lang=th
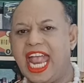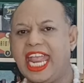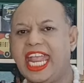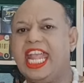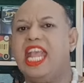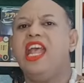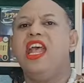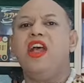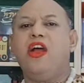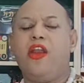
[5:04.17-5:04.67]
ย
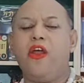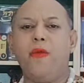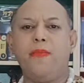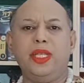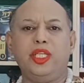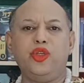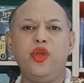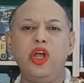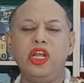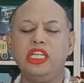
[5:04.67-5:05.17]
เรามี
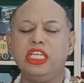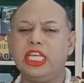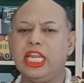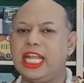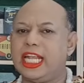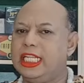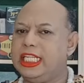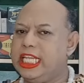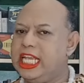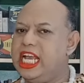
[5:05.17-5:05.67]
ช่วง
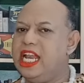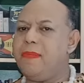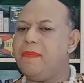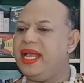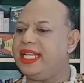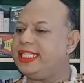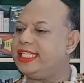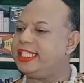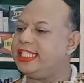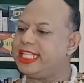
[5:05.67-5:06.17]
ยื่น
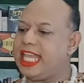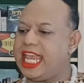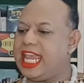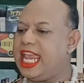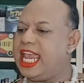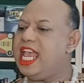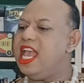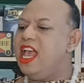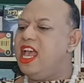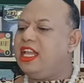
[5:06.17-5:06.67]
ภาษี
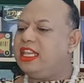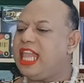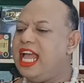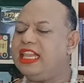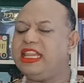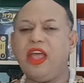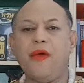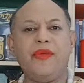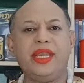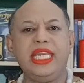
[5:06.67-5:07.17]
ตั้ง
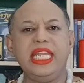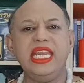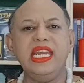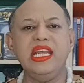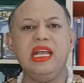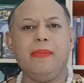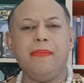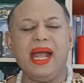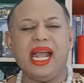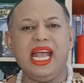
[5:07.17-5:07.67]
แต่วันที่
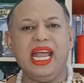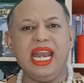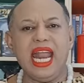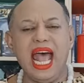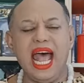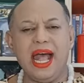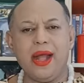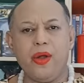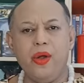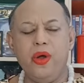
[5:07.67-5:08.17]
1 มก
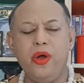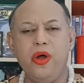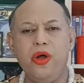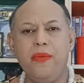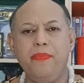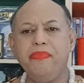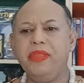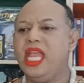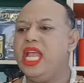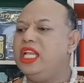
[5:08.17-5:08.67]
ราคม
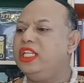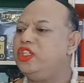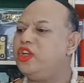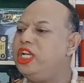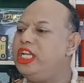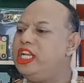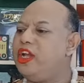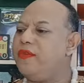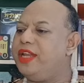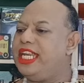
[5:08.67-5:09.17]
จน
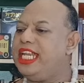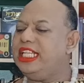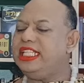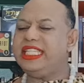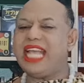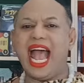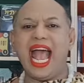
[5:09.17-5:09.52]
ถึงวันที่